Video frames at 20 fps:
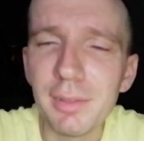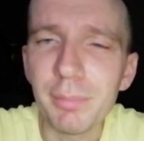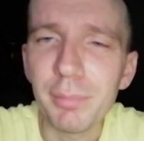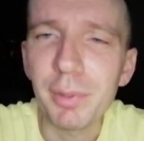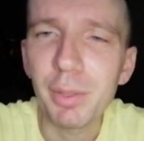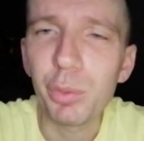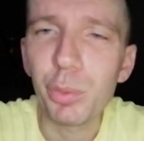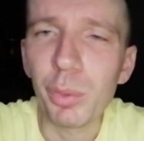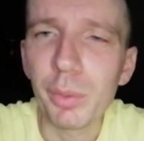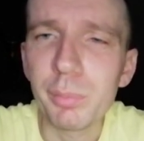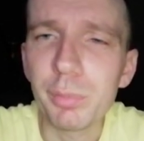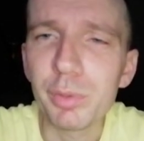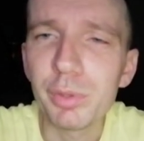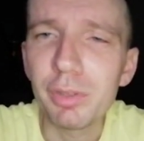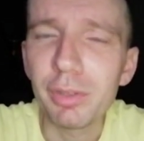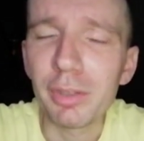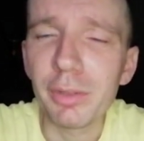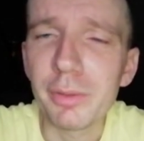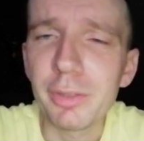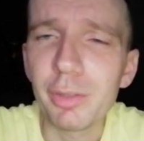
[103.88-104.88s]
потом
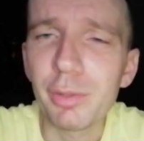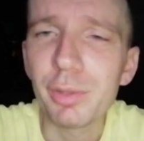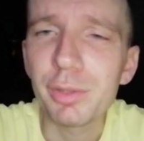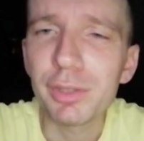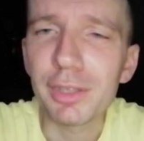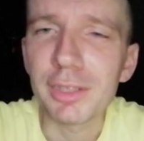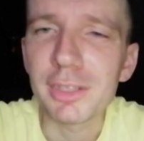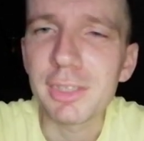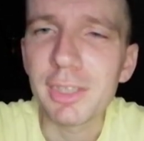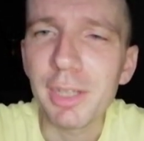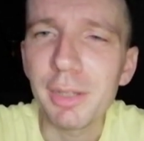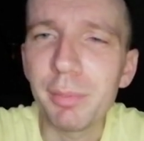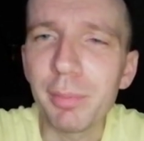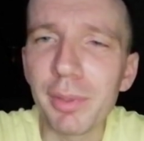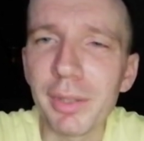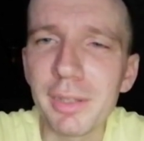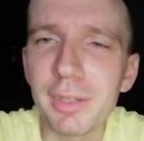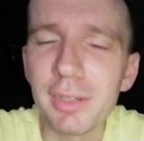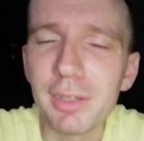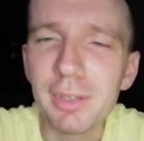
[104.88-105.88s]
и той же
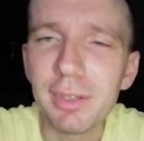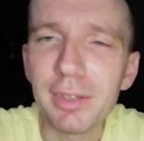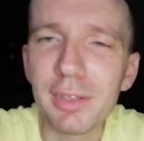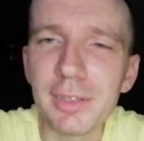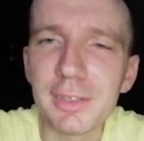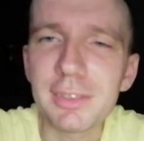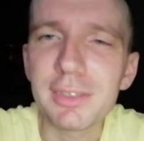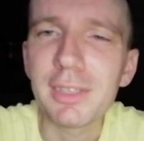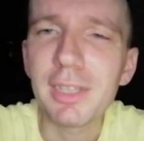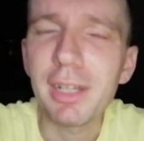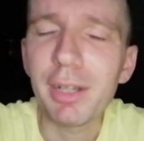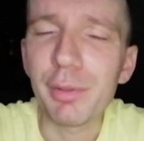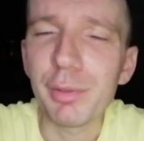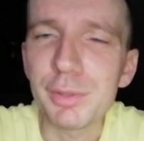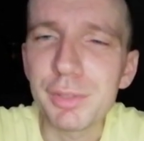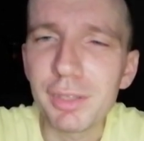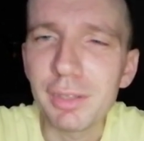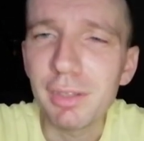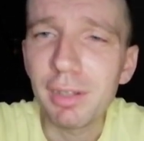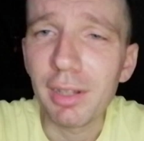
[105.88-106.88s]
самой
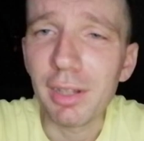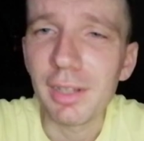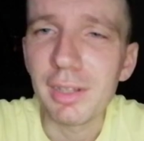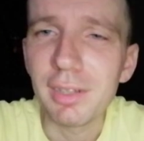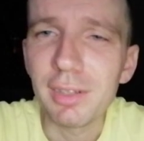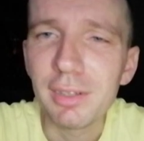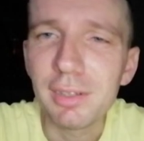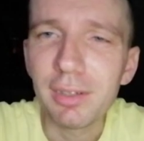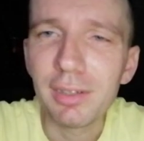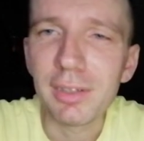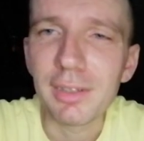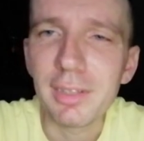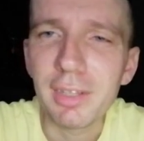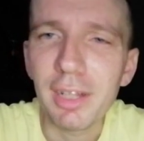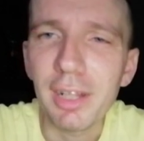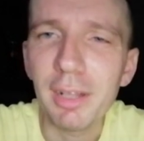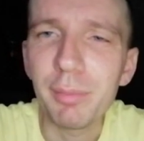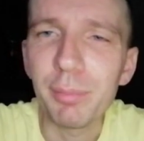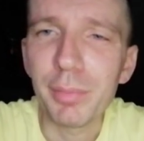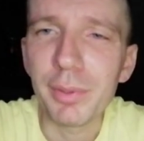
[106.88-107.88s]
Саученко,
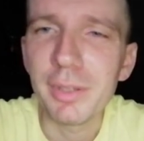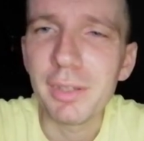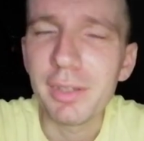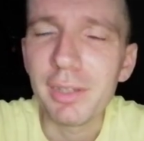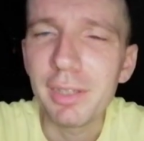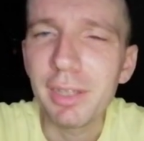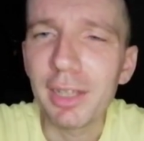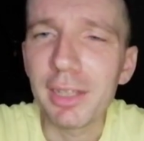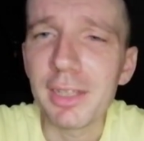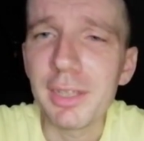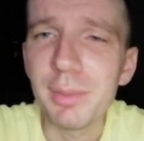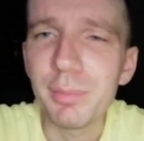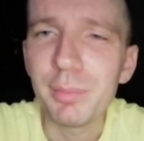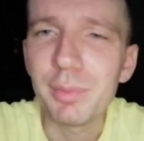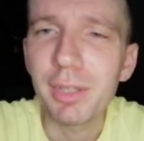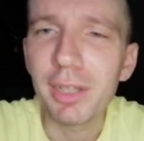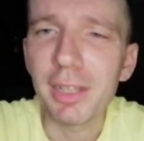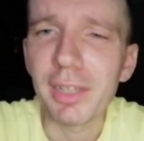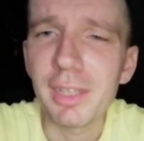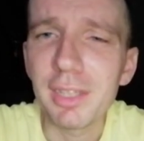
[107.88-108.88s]
как бы я к ним
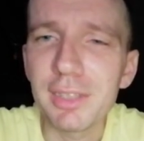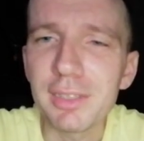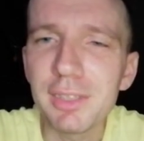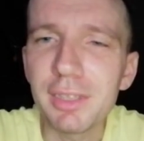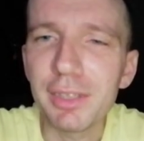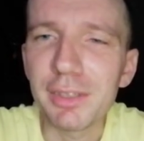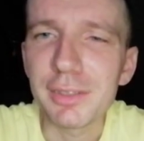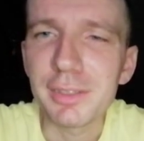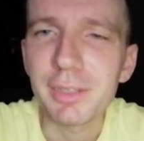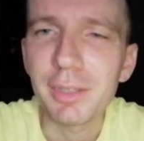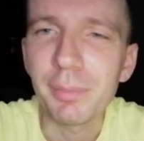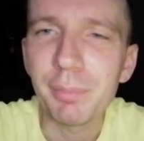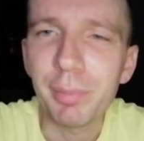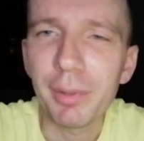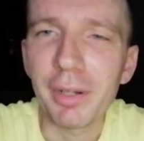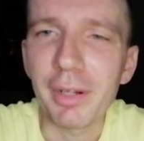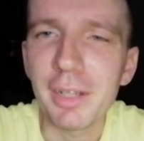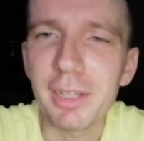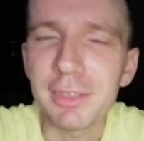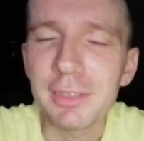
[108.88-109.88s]
не относился
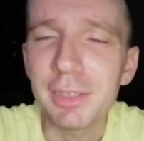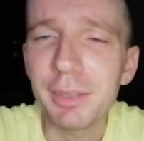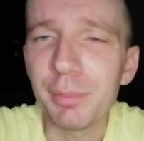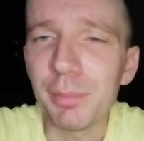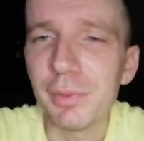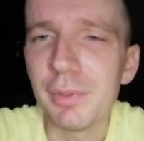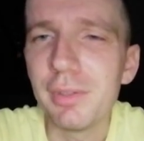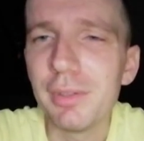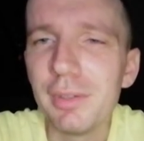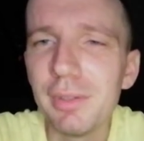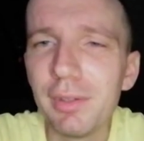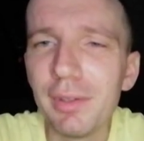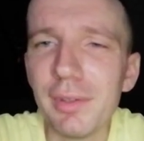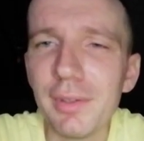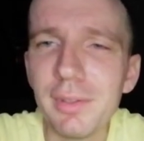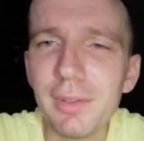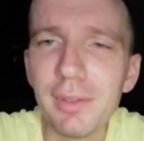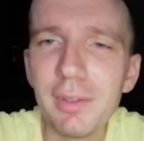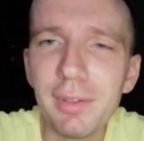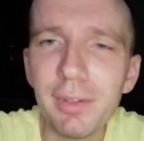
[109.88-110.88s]
по-разному,
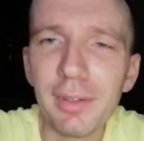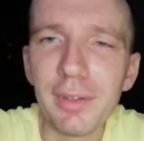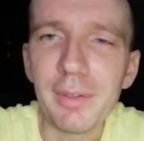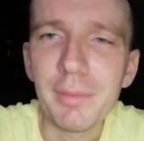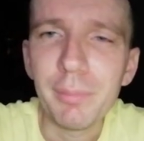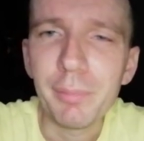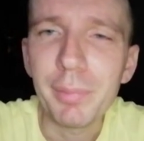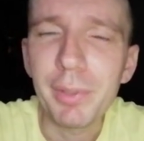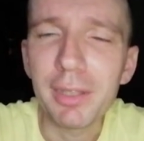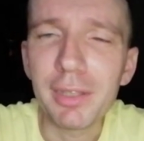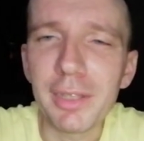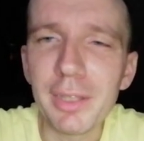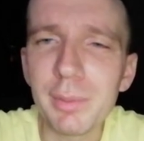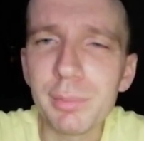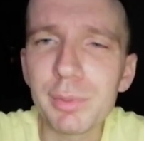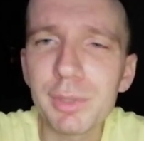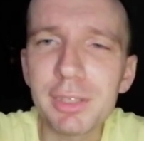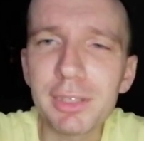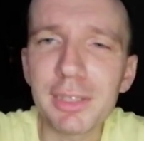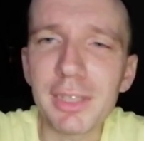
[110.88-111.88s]
под
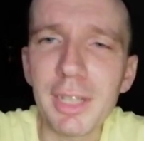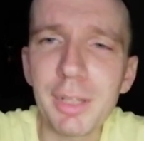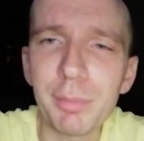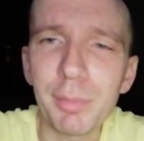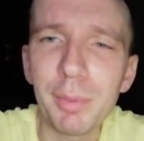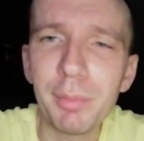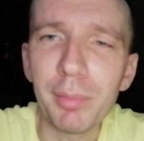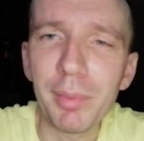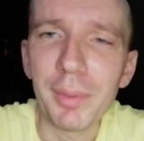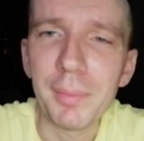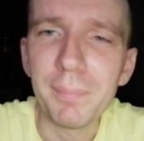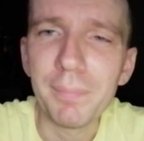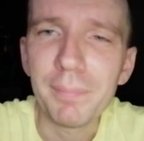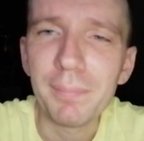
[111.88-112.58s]
тем же самым